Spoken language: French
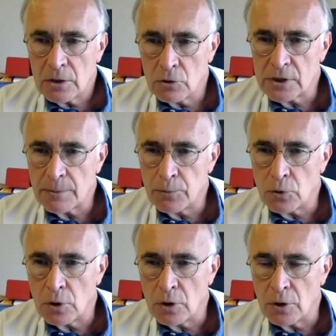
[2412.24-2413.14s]
Donc, c'est
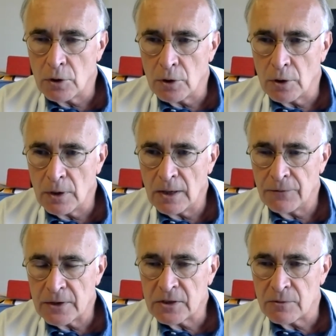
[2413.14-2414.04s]
pour, euh,
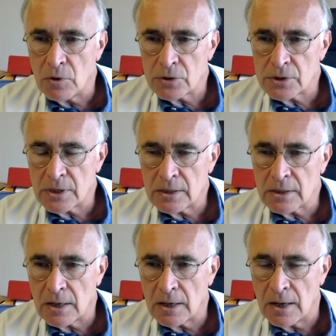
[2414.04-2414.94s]
effectivement,
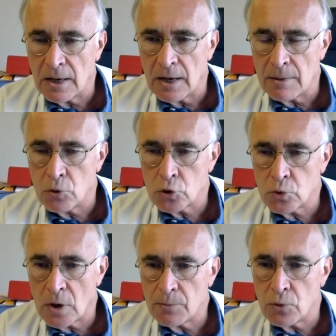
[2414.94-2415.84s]
c'est un, bon
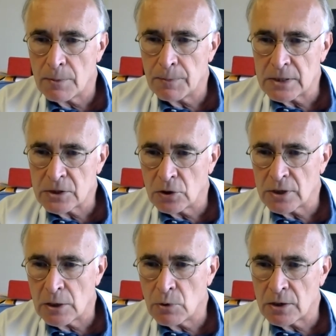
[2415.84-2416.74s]
choix pour un patient
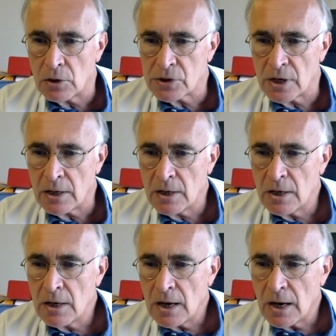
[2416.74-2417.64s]
qui a eu un cancer.
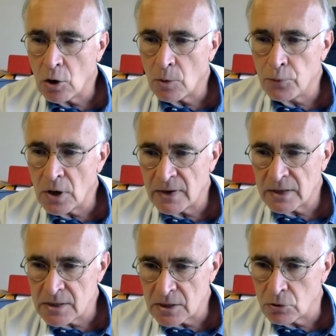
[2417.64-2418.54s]
Alors, pour la
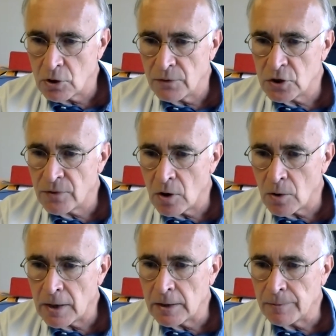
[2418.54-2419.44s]
vaccination Covid, je vais en
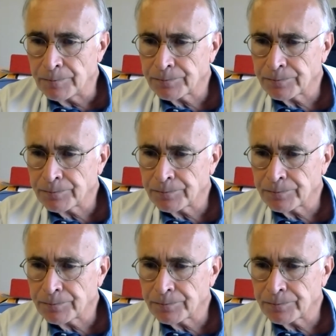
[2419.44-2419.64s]
reparler.